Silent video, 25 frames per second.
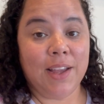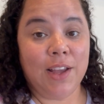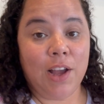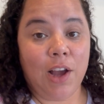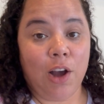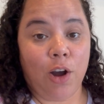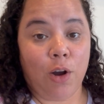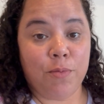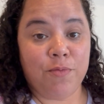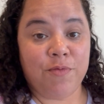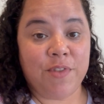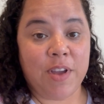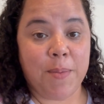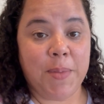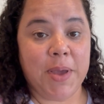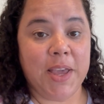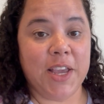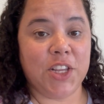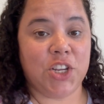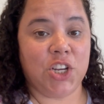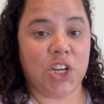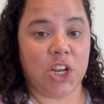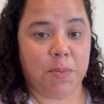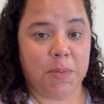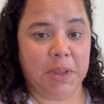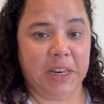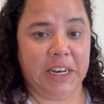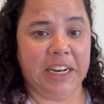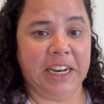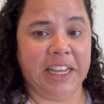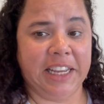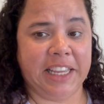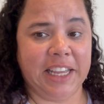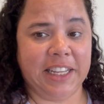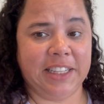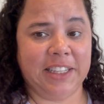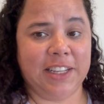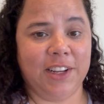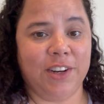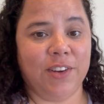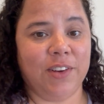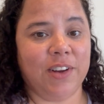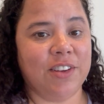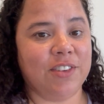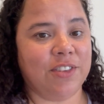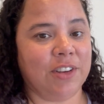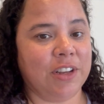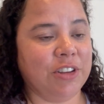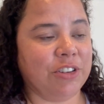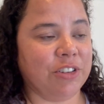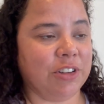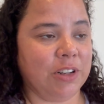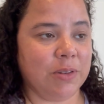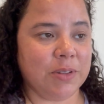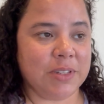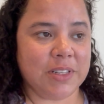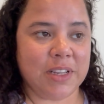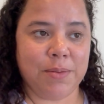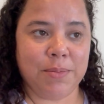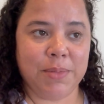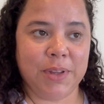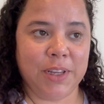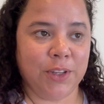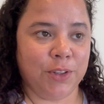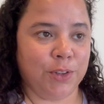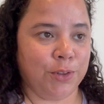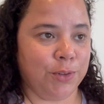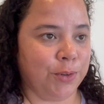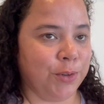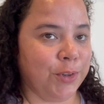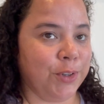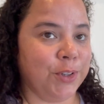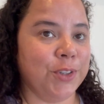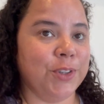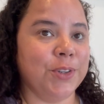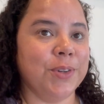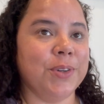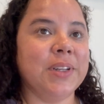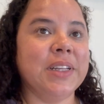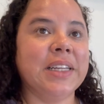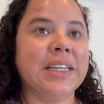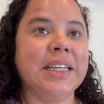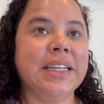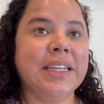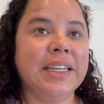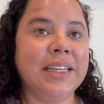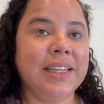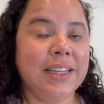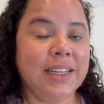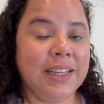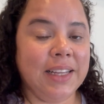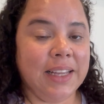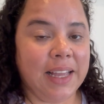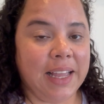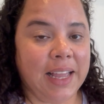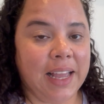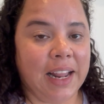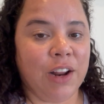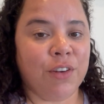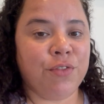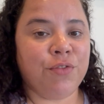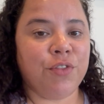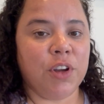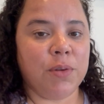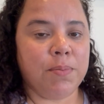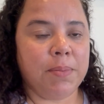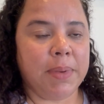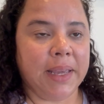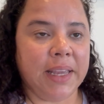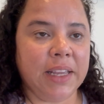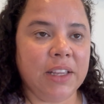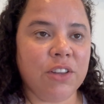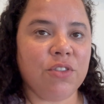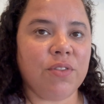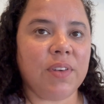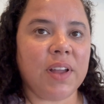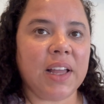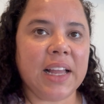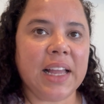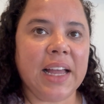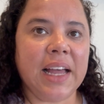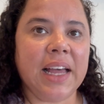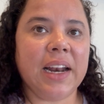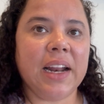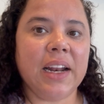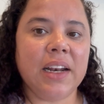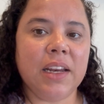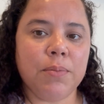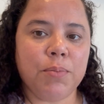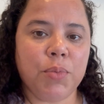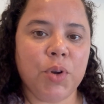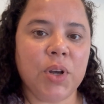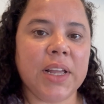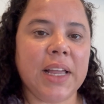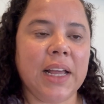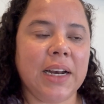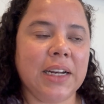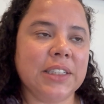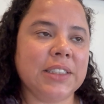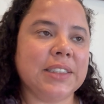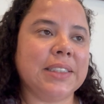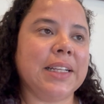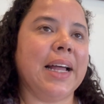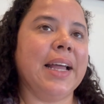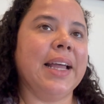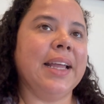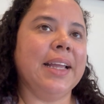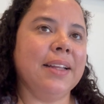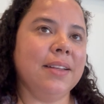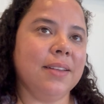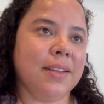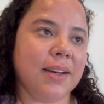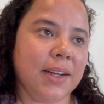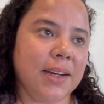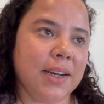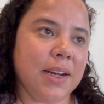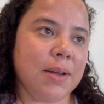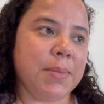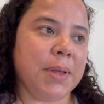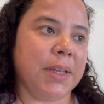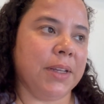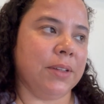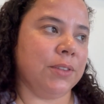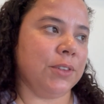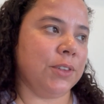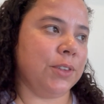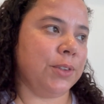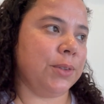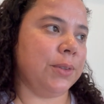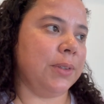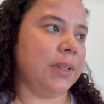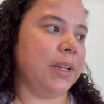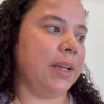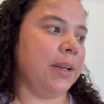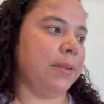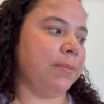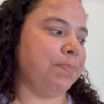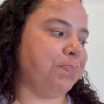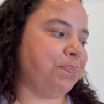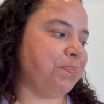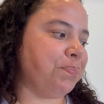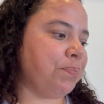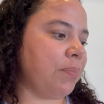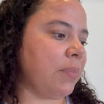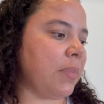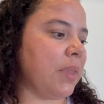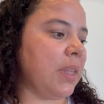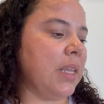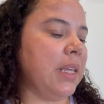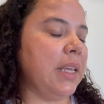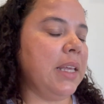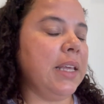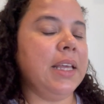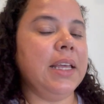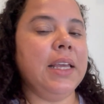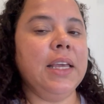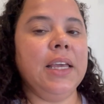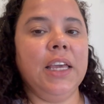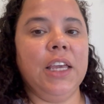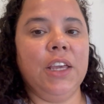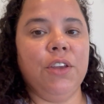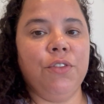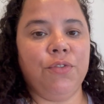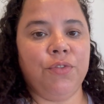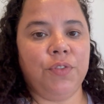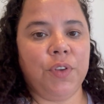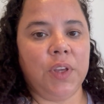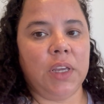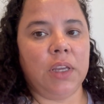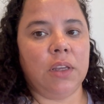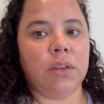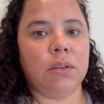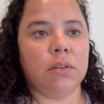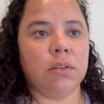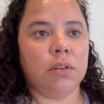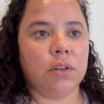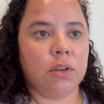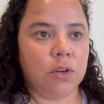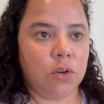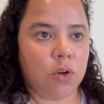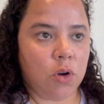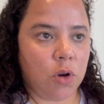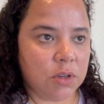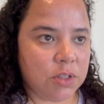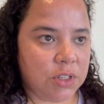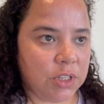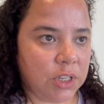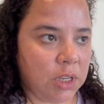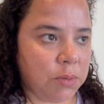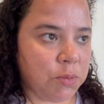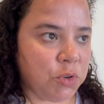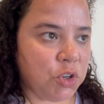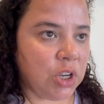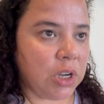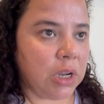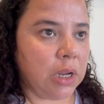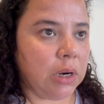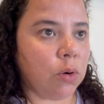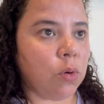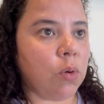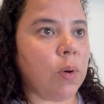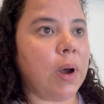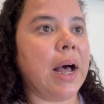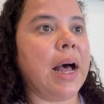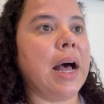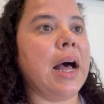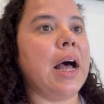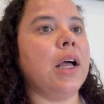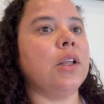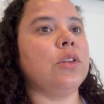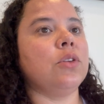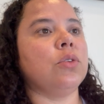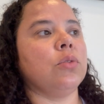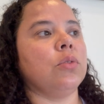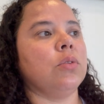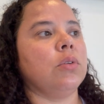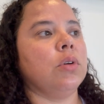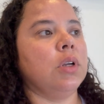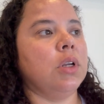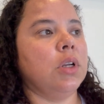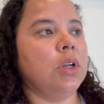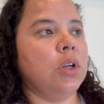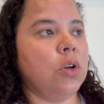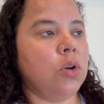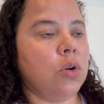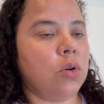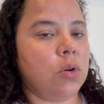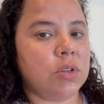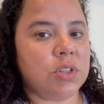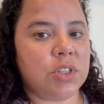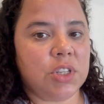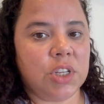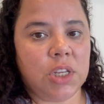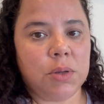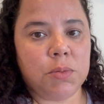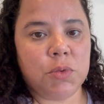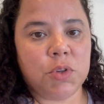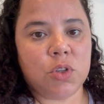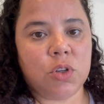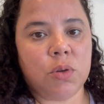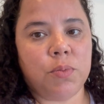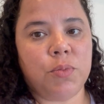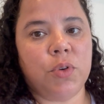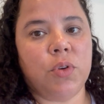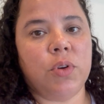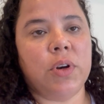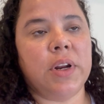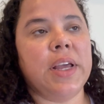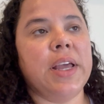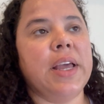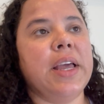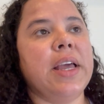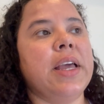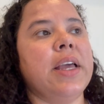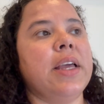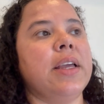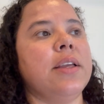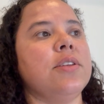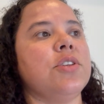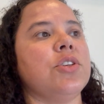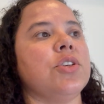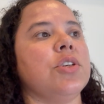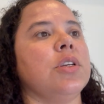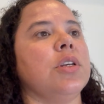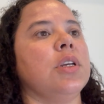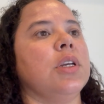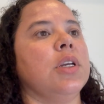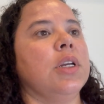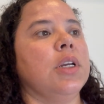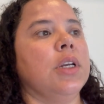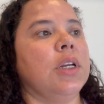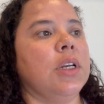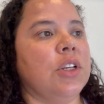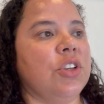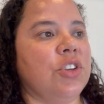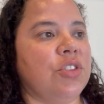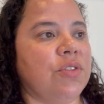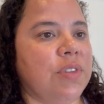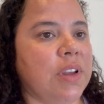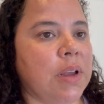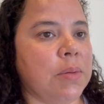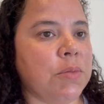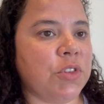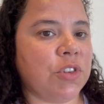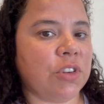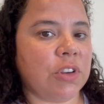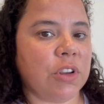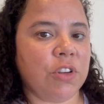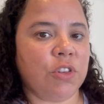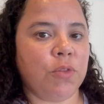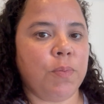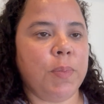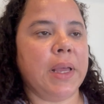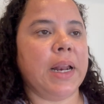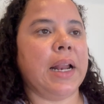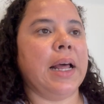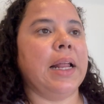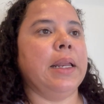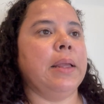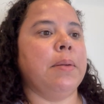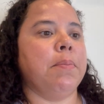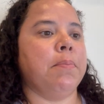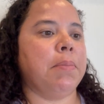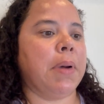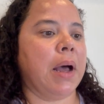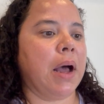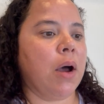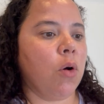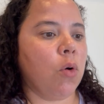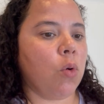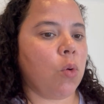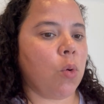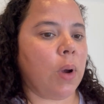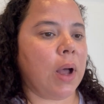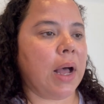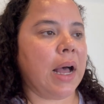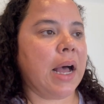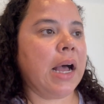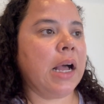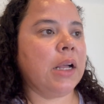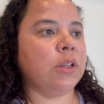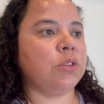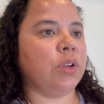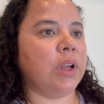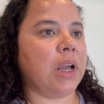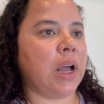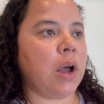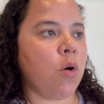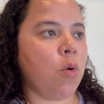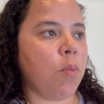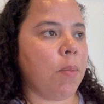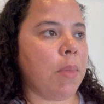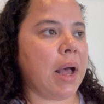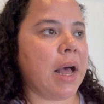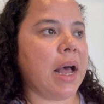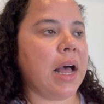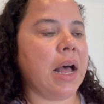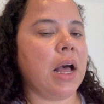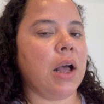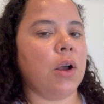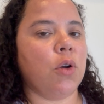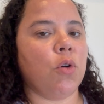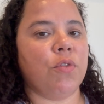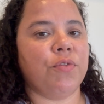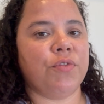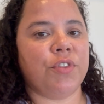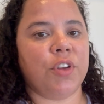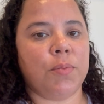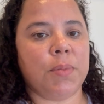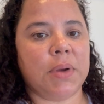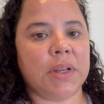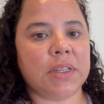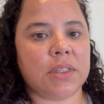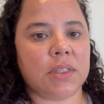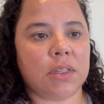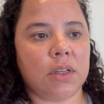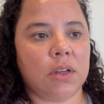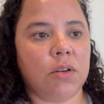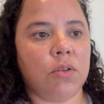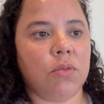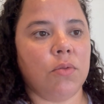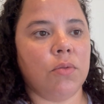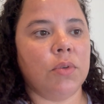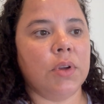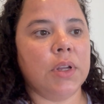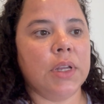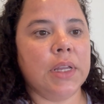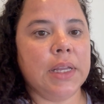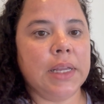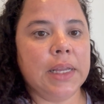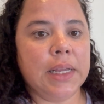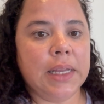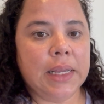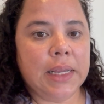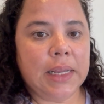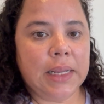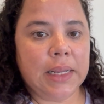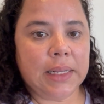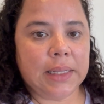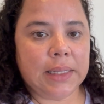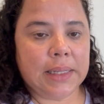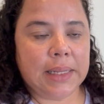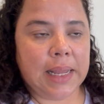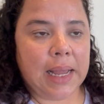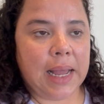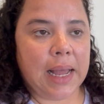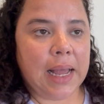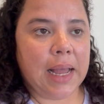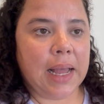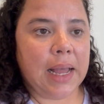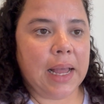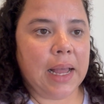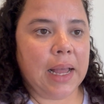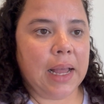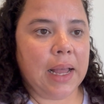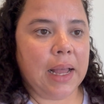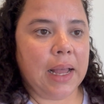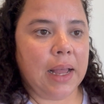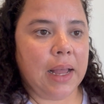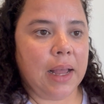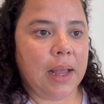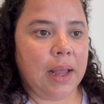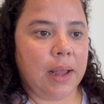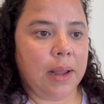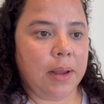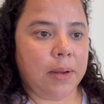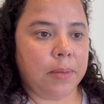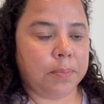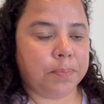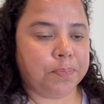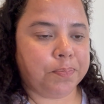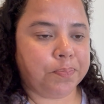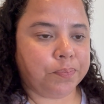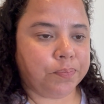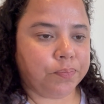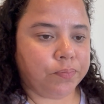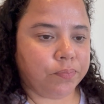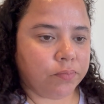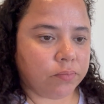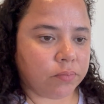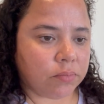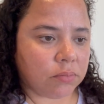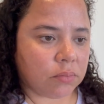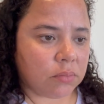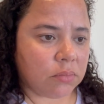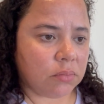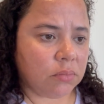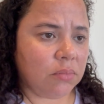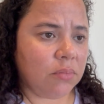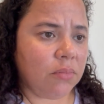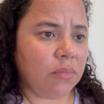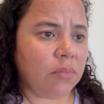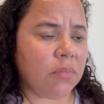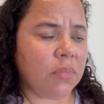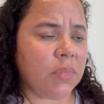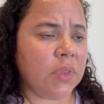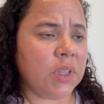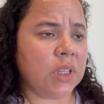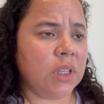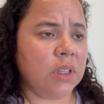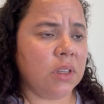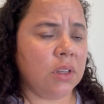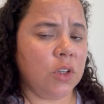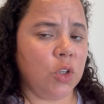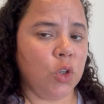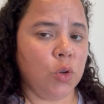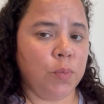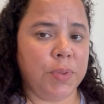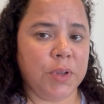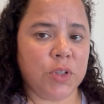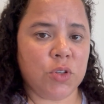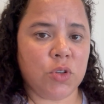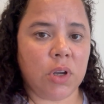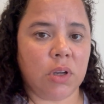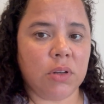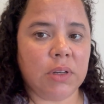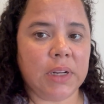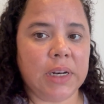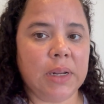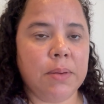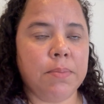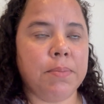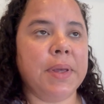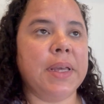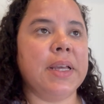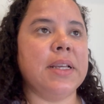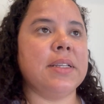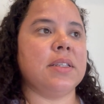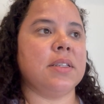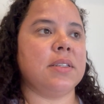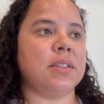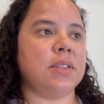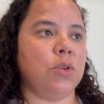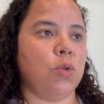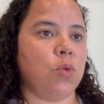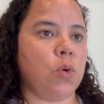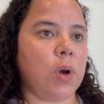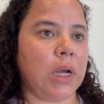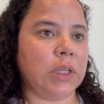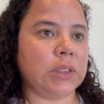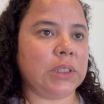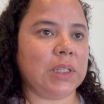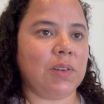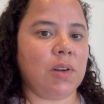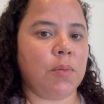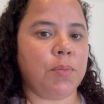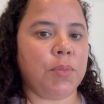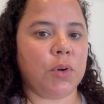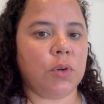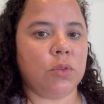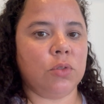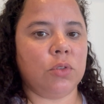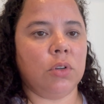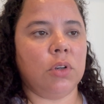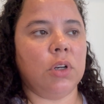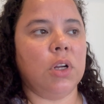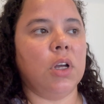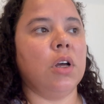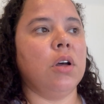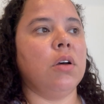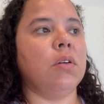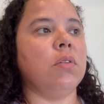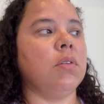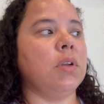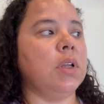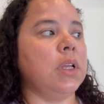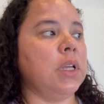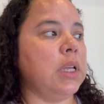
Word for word: obviamente, a menina que atendeu a gente não sabia tudo. Ela foi bem devagar ali porque ela está em treinamento, né? Enfim, conseguimos chegar no quarto, conseguimos o upgrade, tivemos que esperar limpar o quarto e arrumar a confirmação da do pessoal da limpeza se o quarto estava pronto ou não.